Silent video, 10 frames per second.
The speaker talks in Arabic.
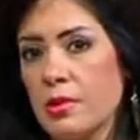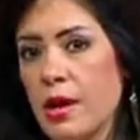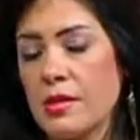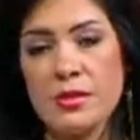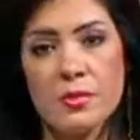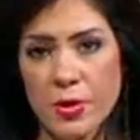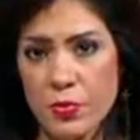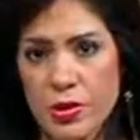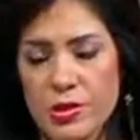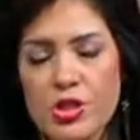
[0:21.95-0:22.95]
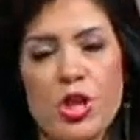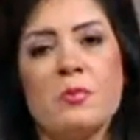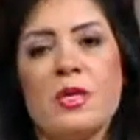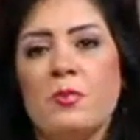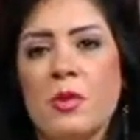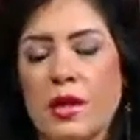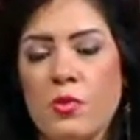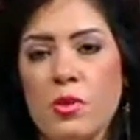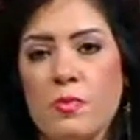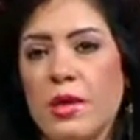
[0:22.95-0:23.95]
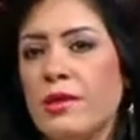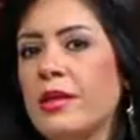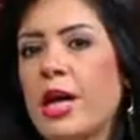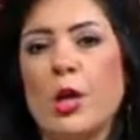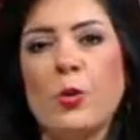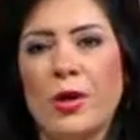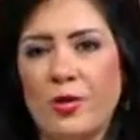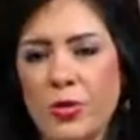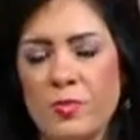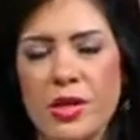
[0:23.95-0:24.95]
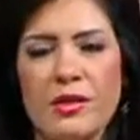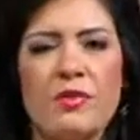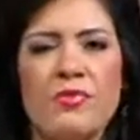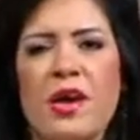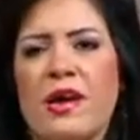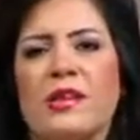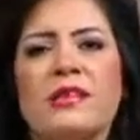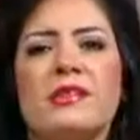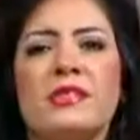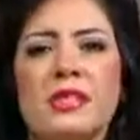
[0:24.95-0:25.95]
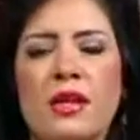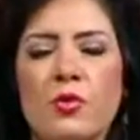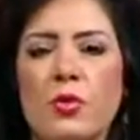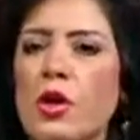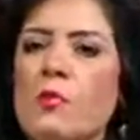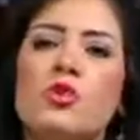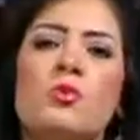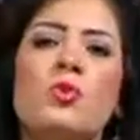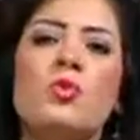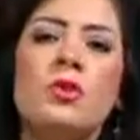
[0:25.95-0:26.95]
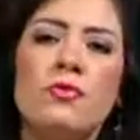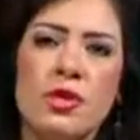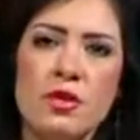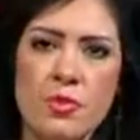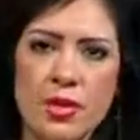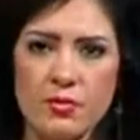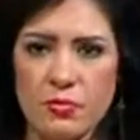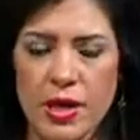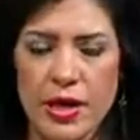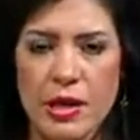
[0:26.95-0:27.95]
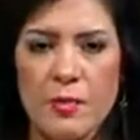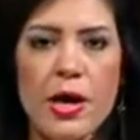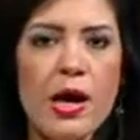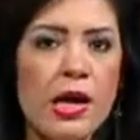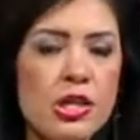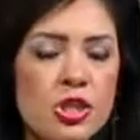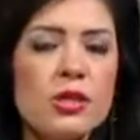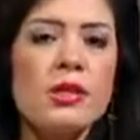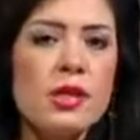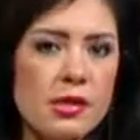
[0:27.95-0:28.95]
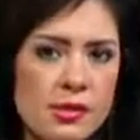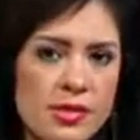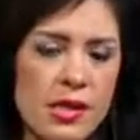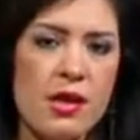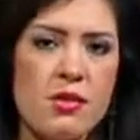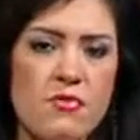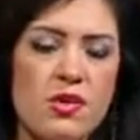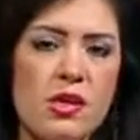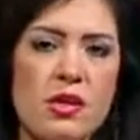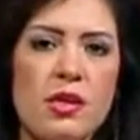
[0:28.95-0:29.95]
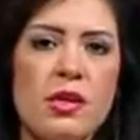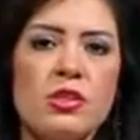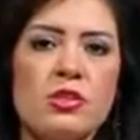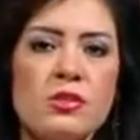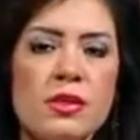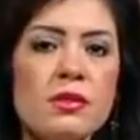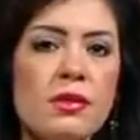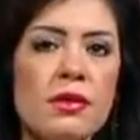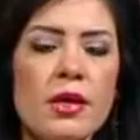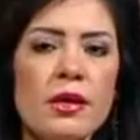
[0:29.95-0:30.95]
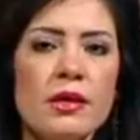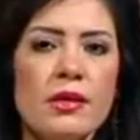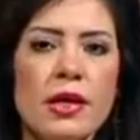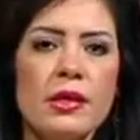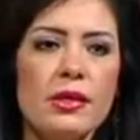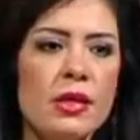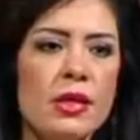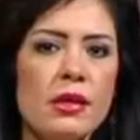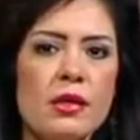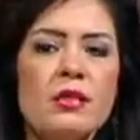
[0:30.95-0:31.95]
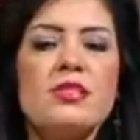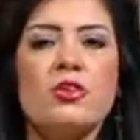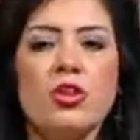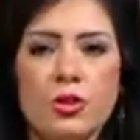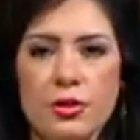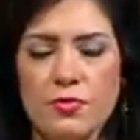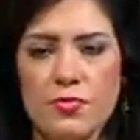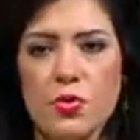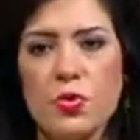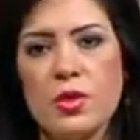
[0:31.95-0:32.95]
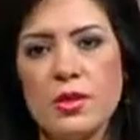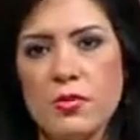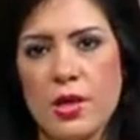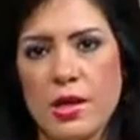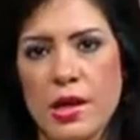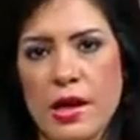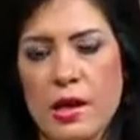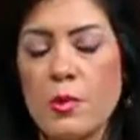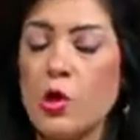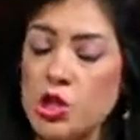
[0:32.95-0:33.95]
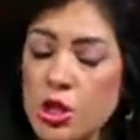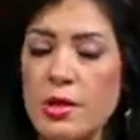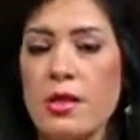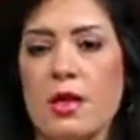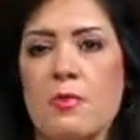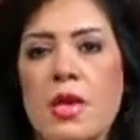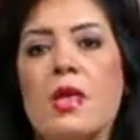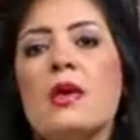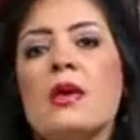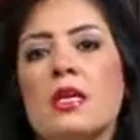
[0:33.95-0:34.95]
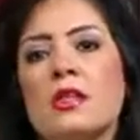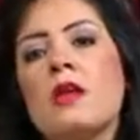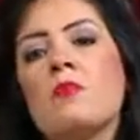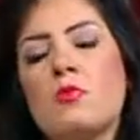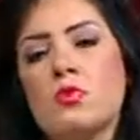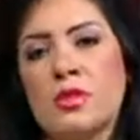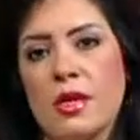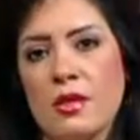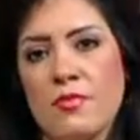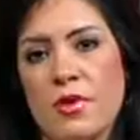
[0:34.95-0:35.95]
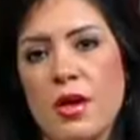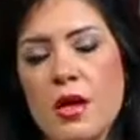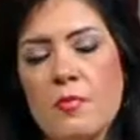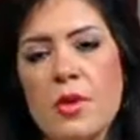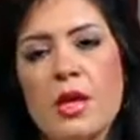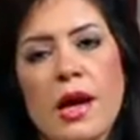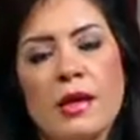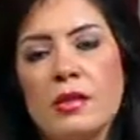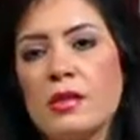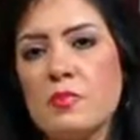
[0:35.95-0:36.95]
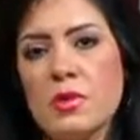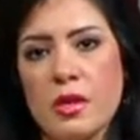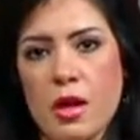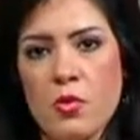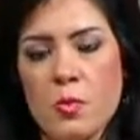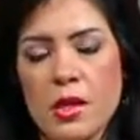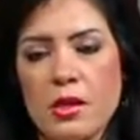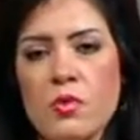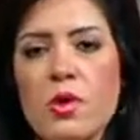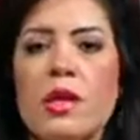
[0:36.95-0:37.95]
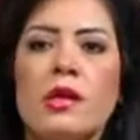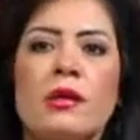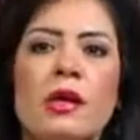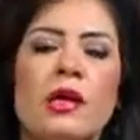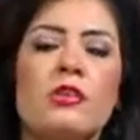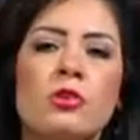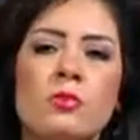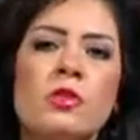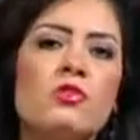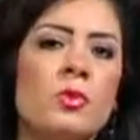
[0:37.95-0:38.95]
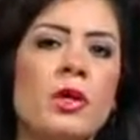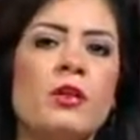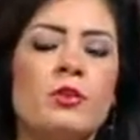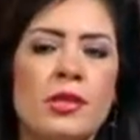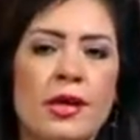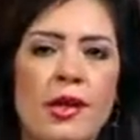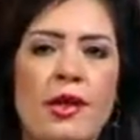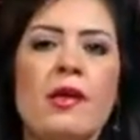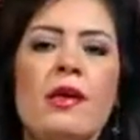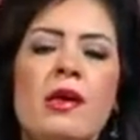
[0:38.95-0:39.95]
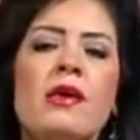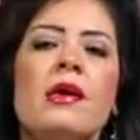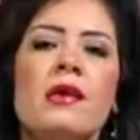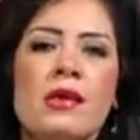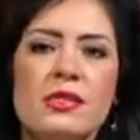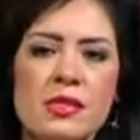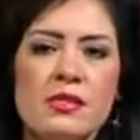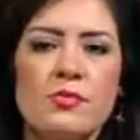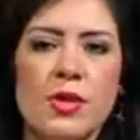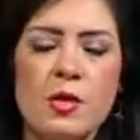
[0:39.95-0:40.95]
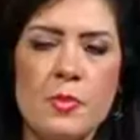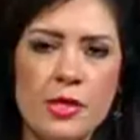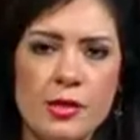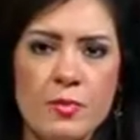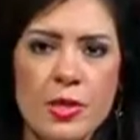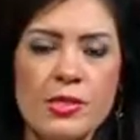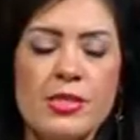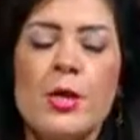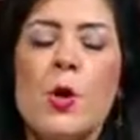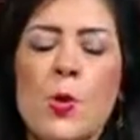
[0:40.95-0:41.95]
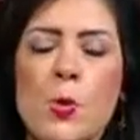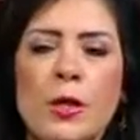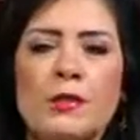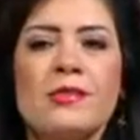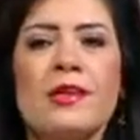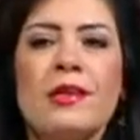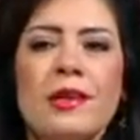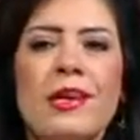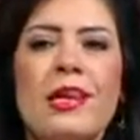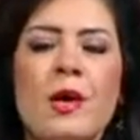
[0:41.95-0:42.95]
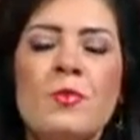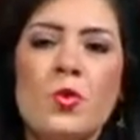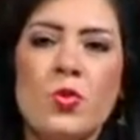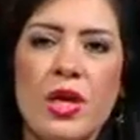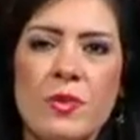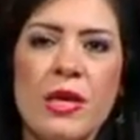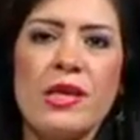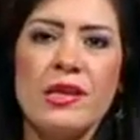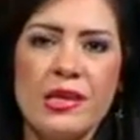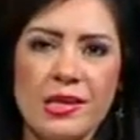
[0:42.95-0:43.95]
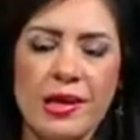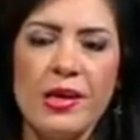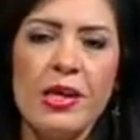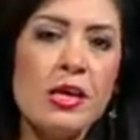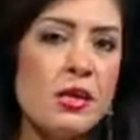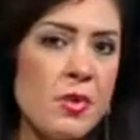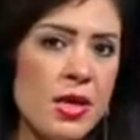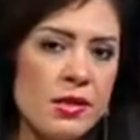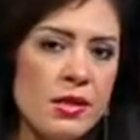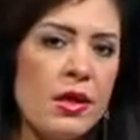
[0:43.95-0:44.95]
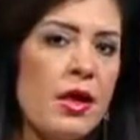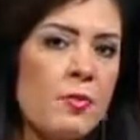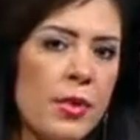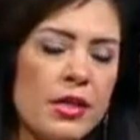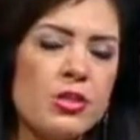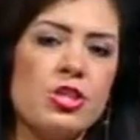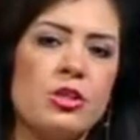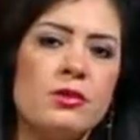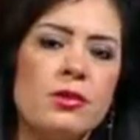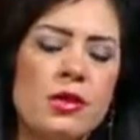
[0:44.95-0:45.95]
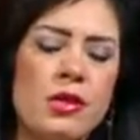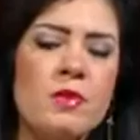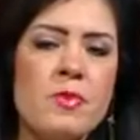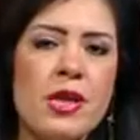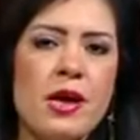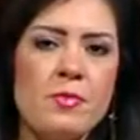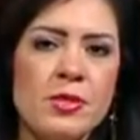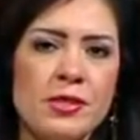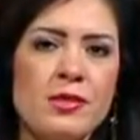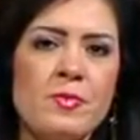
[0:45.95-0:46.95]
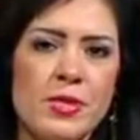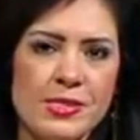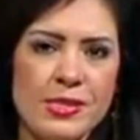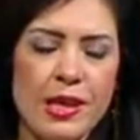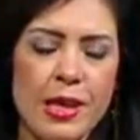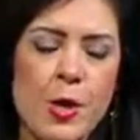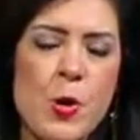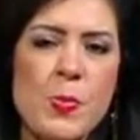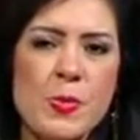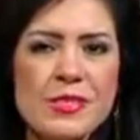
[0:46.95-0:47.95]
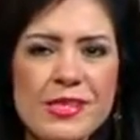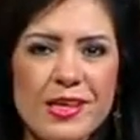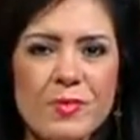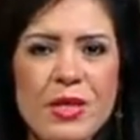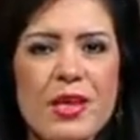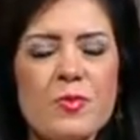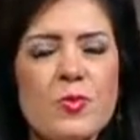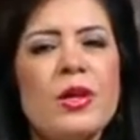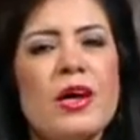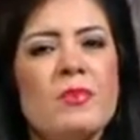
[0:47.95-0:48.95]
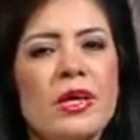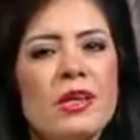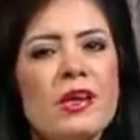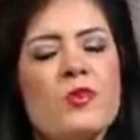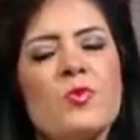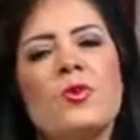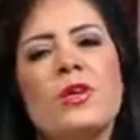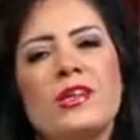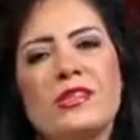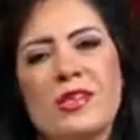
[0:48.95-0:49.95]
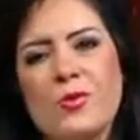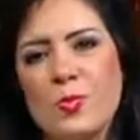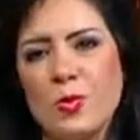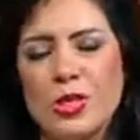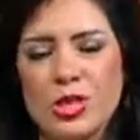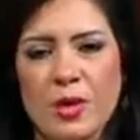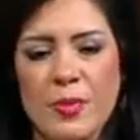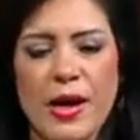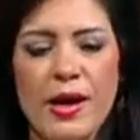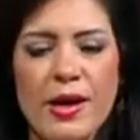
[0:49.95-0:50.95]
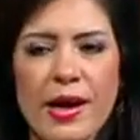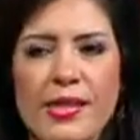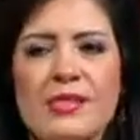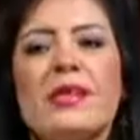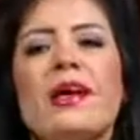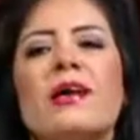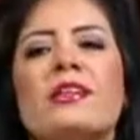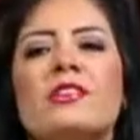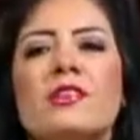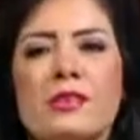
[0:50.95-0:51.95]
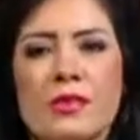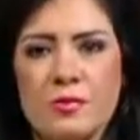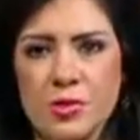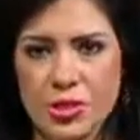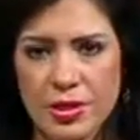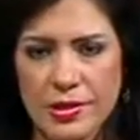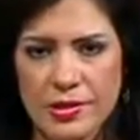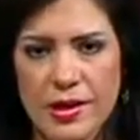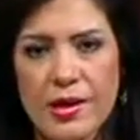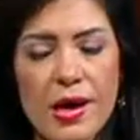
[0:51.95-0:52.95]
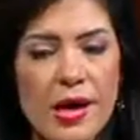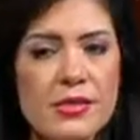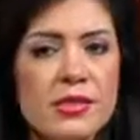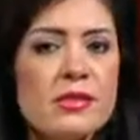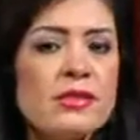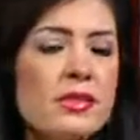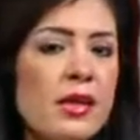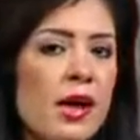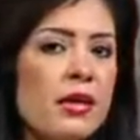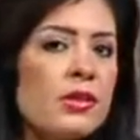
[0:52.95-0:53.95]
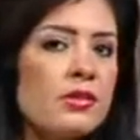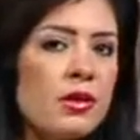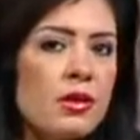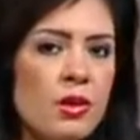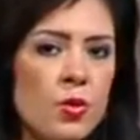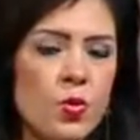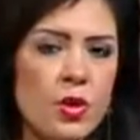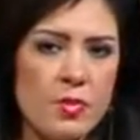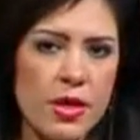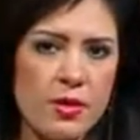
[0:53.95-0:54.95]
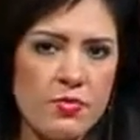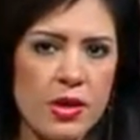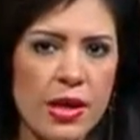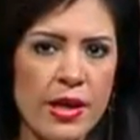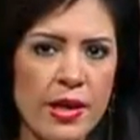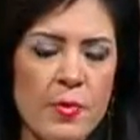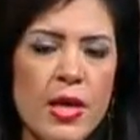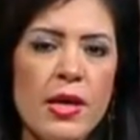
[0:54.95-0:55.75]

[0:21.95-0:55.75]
عظيم قوي شعب جميل قوي بلدنا حلوه قوي بلدنا فيها حاجات كتيره قوي مش موجوده في اي بلد في العالم علشان كده هي تستحق فعلا انها تتصدر يعني الصداره في كل دول العالم وعشان كده كمان هي دايما مستهدفه من عدد كبير قوي من الدول لكن رعايه ربنا سبحانه وتعالى هي الاساس في حمايه البلد دي وهتظل هي الامن والامان لينا ان بلدنا محدش هيقدر ينال منها ابدا باذن الله مصر جميله بكل اماكنها وبكل ناسها وبكل شعبها عايزينها تظهر تظهر بالشكل ده عايزين السياحه تنتقل لكل مكان في العالم